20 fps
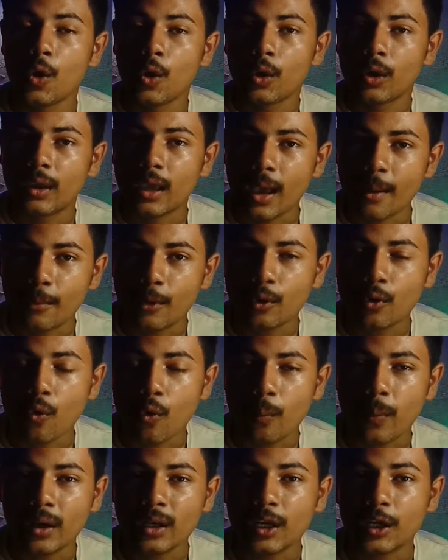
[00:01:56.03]
कैमरे को
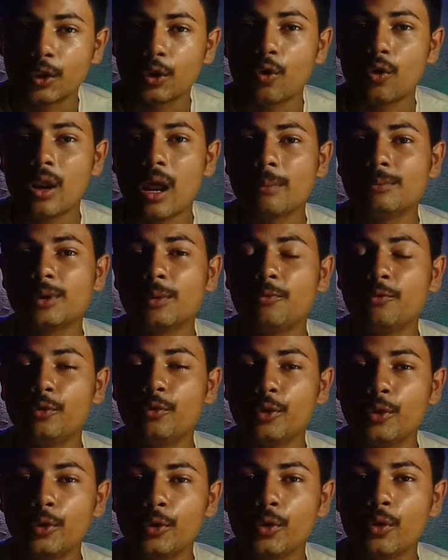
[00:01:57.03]
ओपन करते हो और आप जब
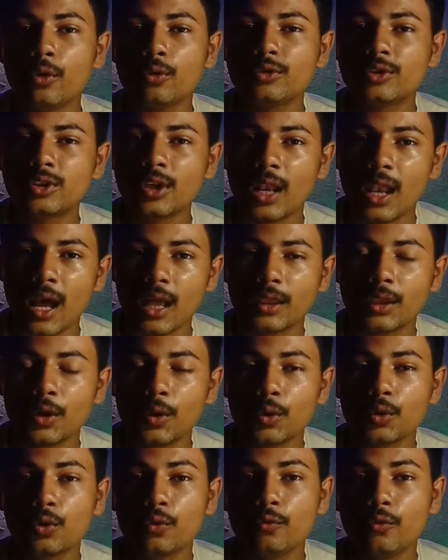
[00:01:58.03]
वीडियो चलाते
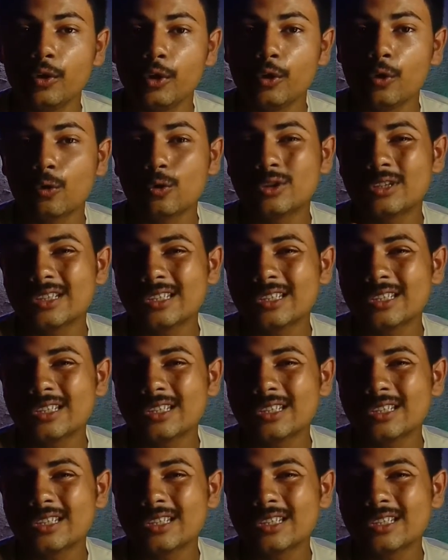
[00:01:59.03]
हो तो वीडियो कुछ